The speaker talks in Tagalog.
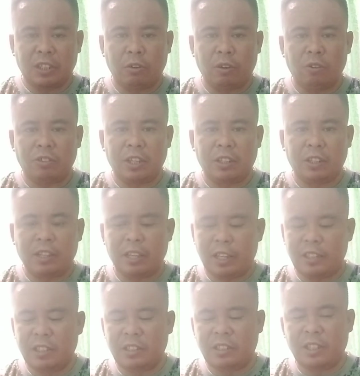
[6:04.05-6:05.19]
Surigao City
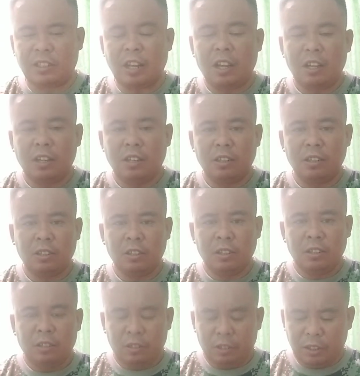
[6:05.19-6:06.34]
kay Insan Sita.
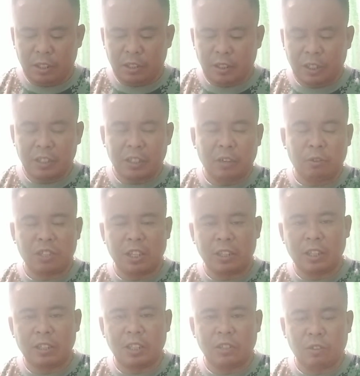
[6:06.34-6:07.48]
Yes, in San
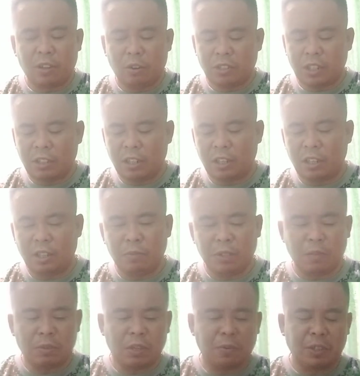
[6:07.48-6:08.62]
Rosita dyan Surigao City,
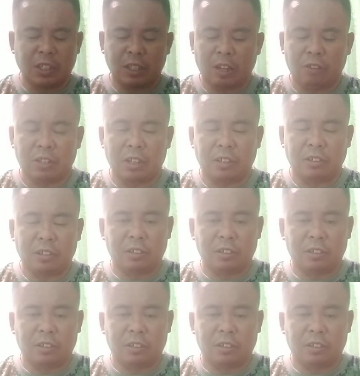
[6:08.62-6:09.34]
migimigimig sa taot na